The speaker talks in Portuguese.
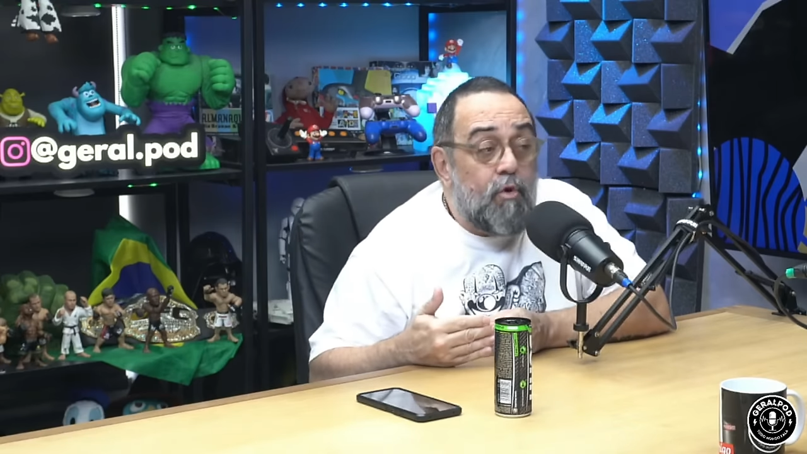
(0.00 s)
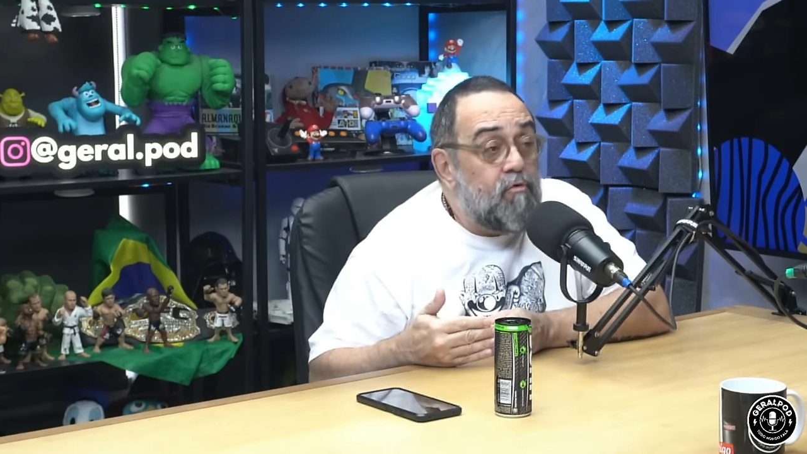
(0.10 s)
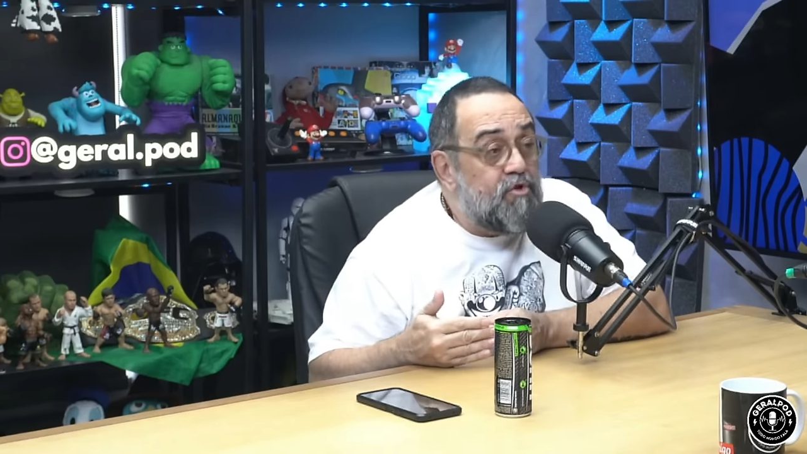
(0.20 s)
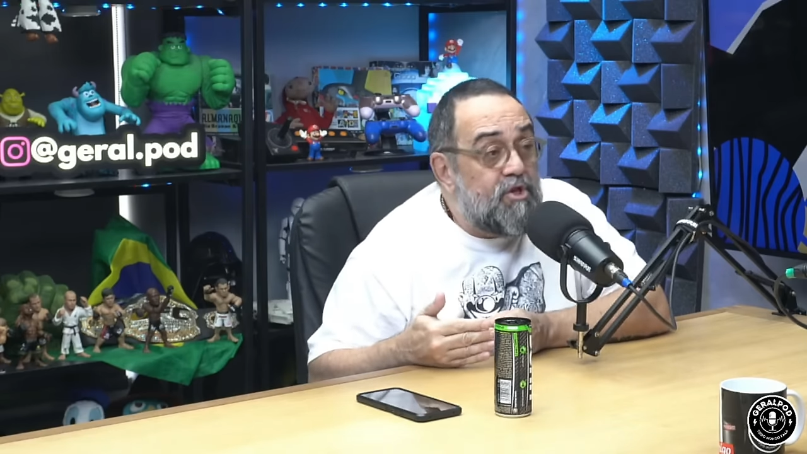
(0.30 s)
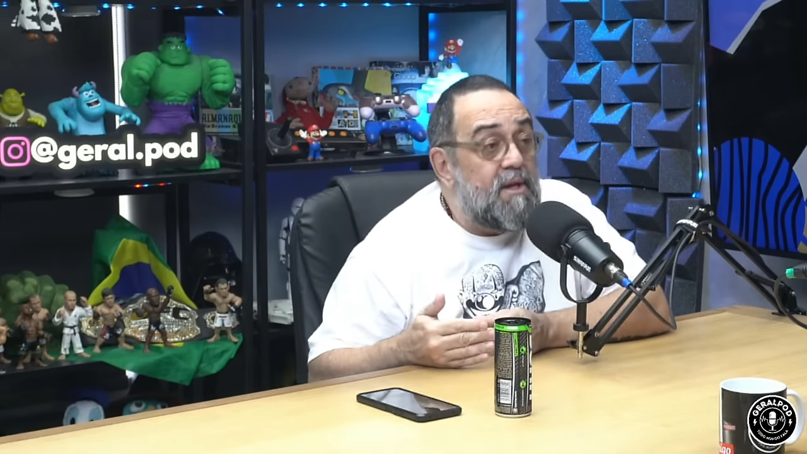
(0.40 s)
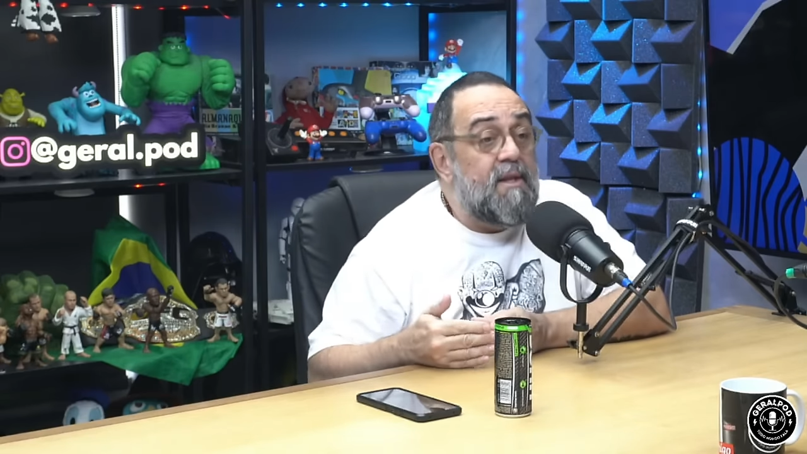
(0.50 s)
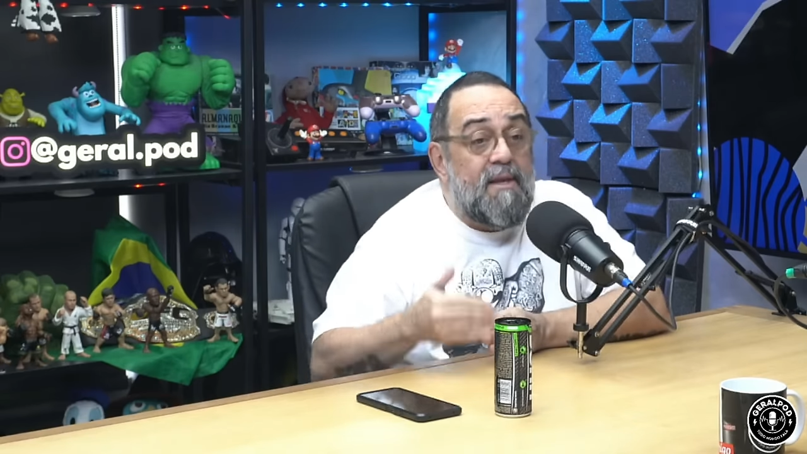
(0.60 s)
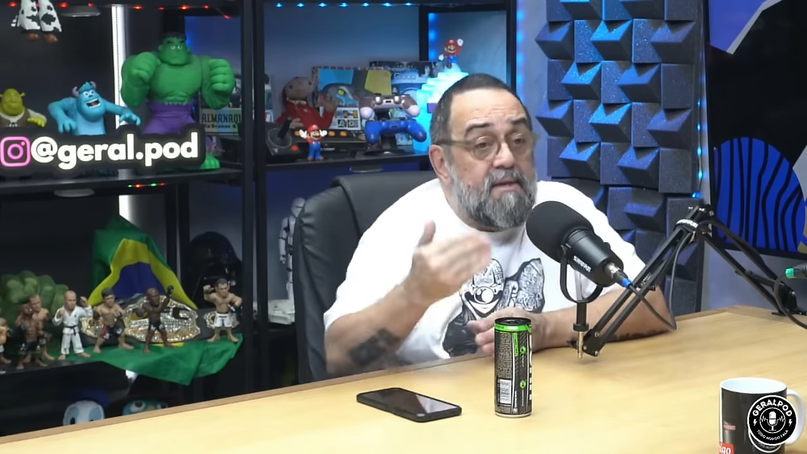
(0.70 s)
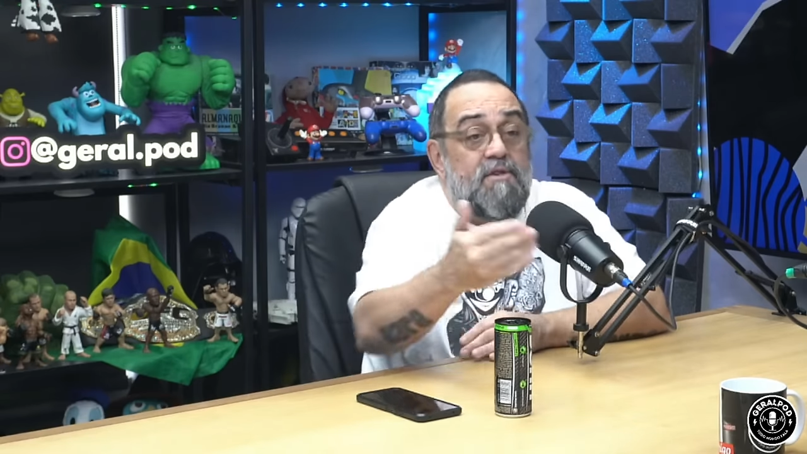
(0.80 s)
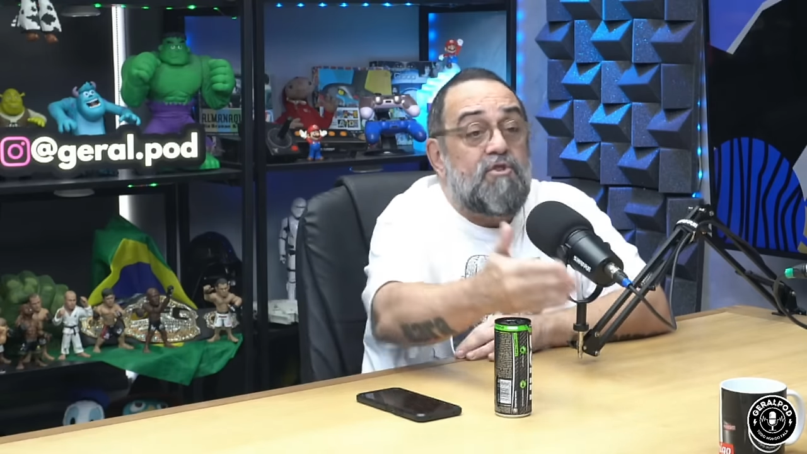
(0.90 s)
Todo dia
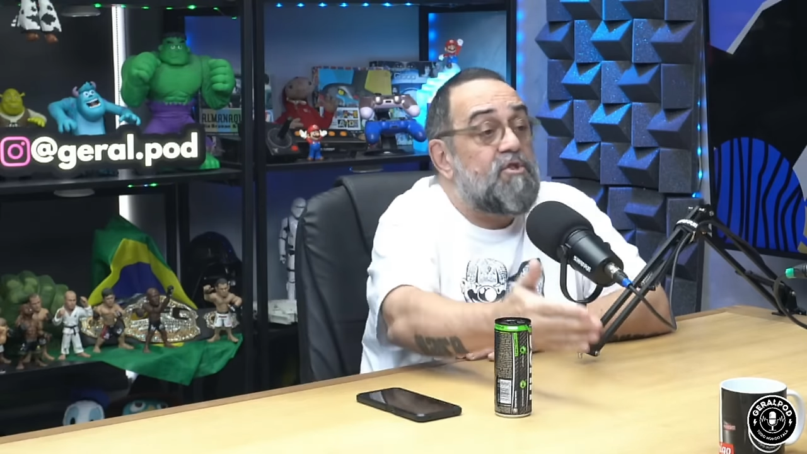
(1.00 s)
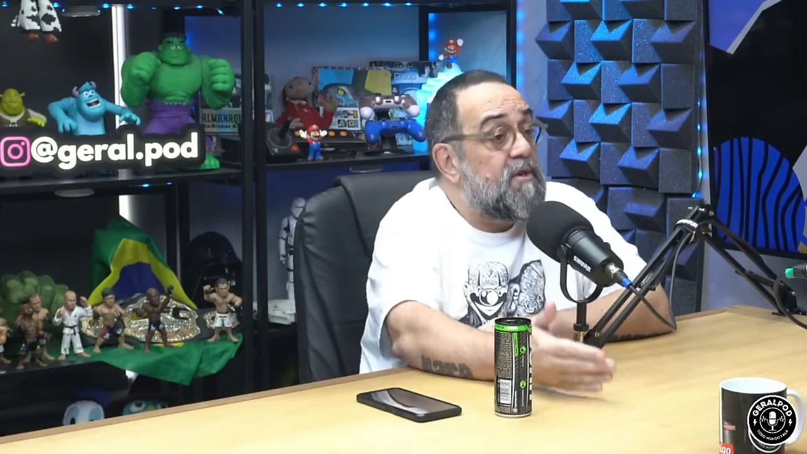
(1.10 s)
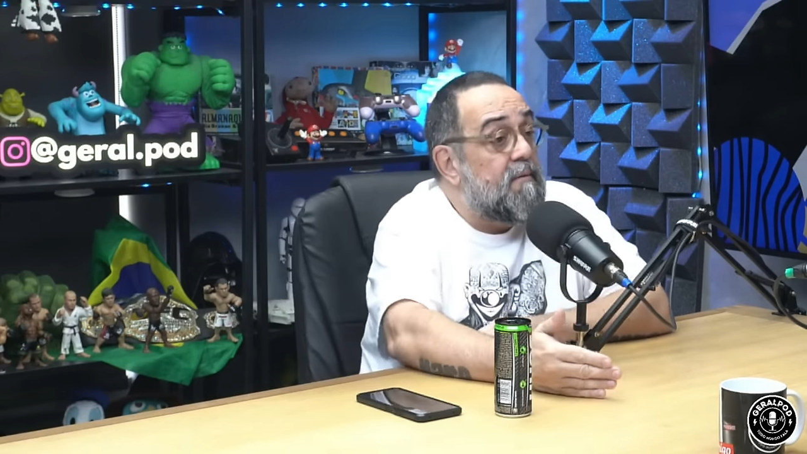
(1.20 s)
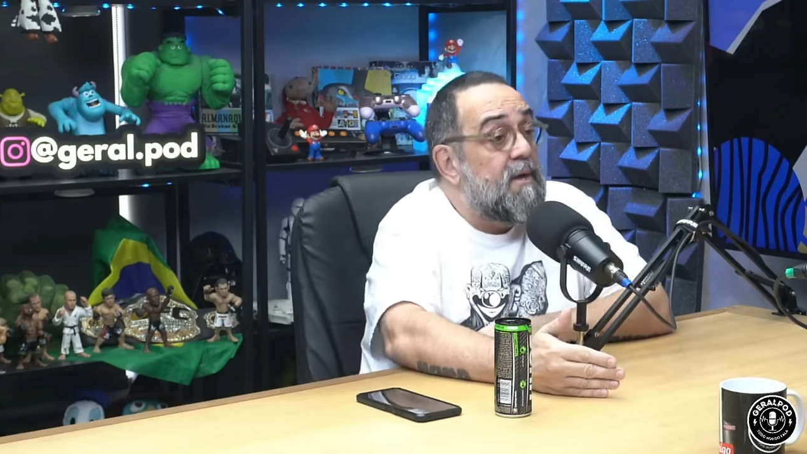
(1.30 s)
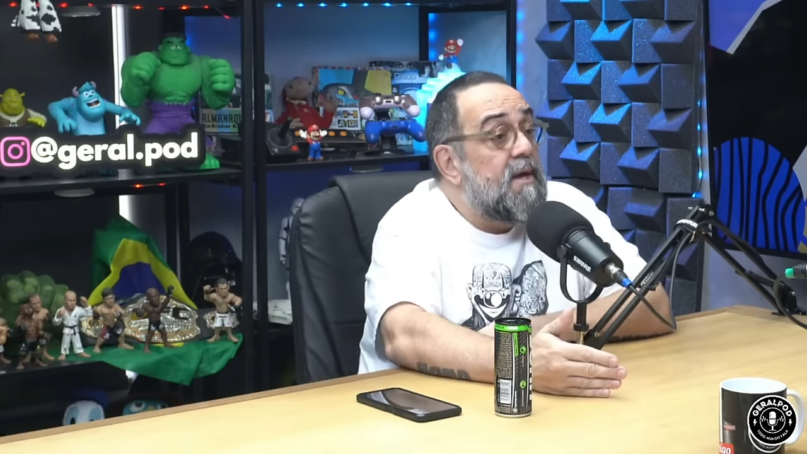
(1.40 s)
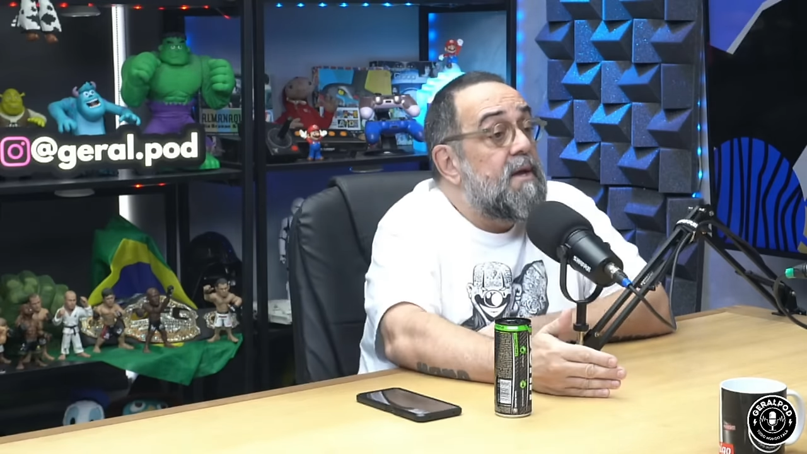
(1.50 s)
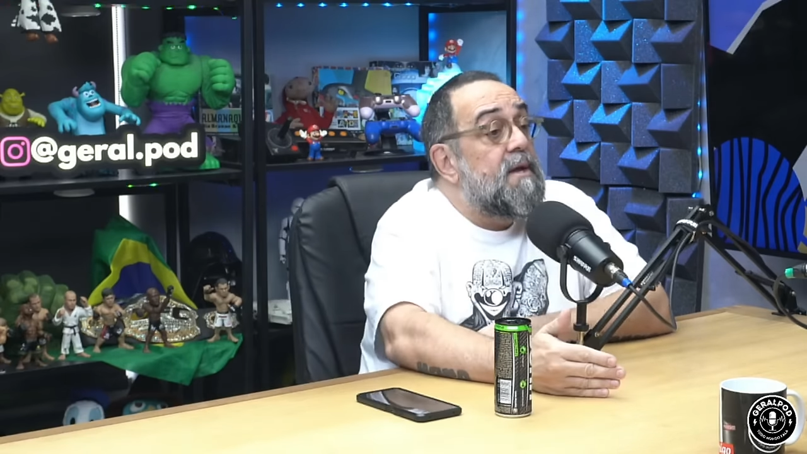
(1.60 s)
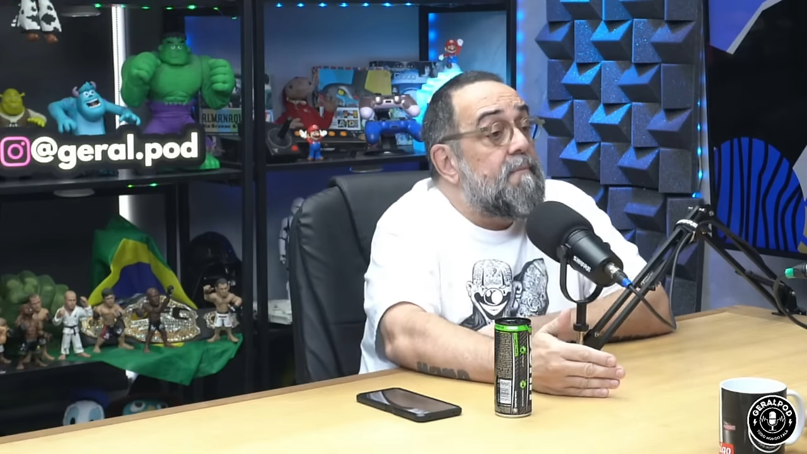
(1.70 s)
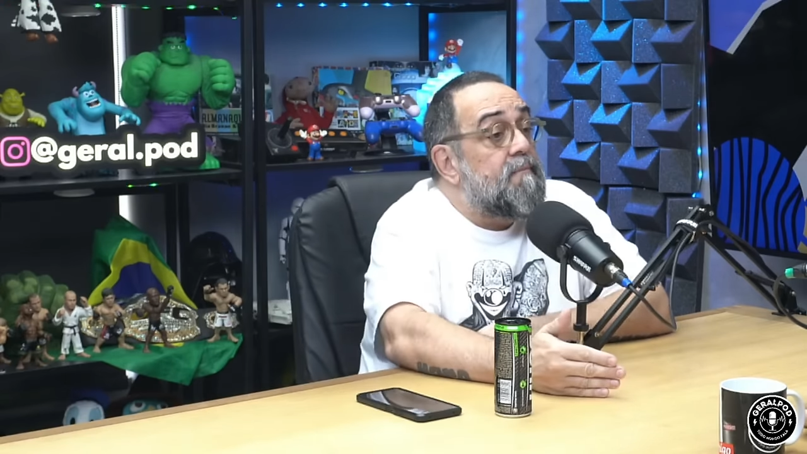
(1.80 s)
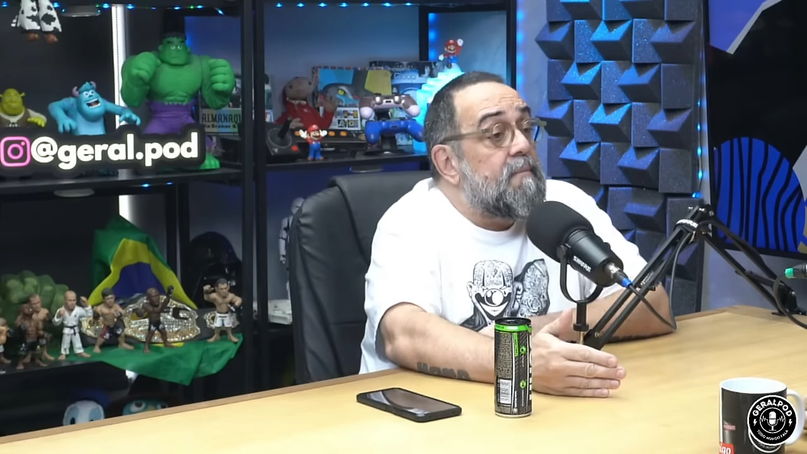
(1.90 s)
ele ia assistir. Já era em
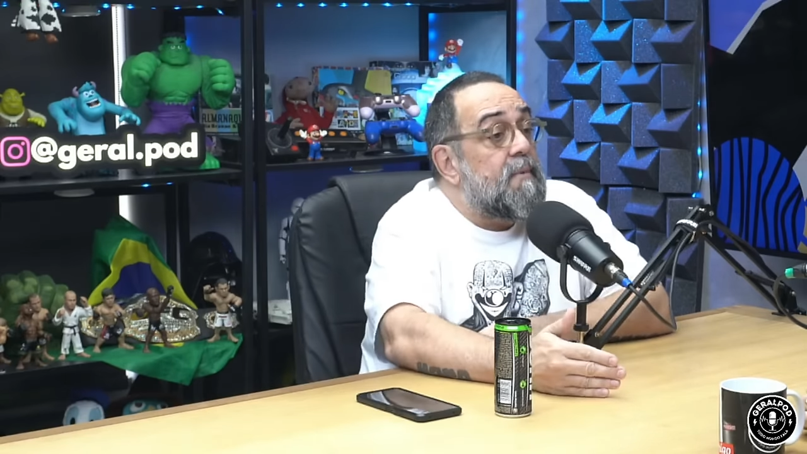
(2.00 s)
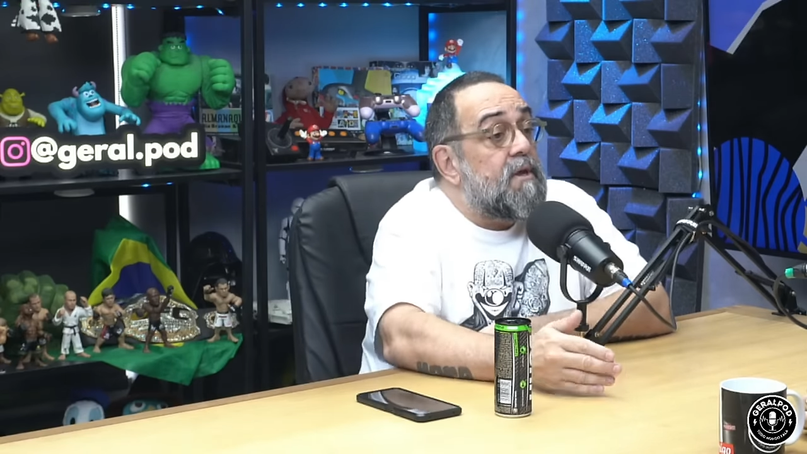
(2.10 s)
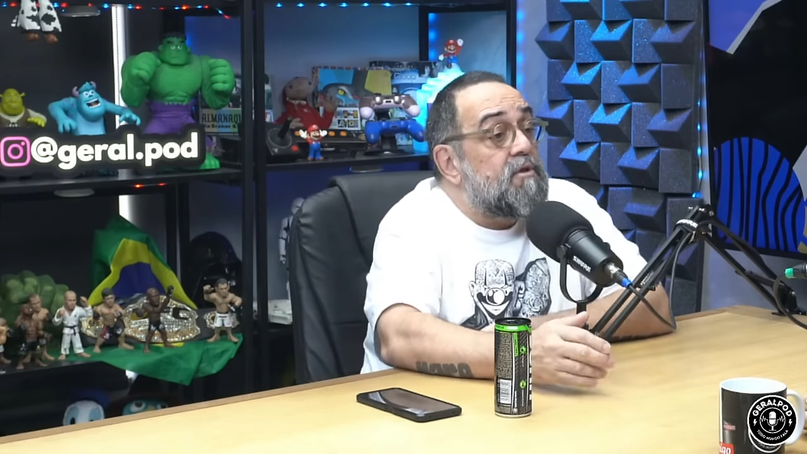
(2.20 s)
Anguera, não?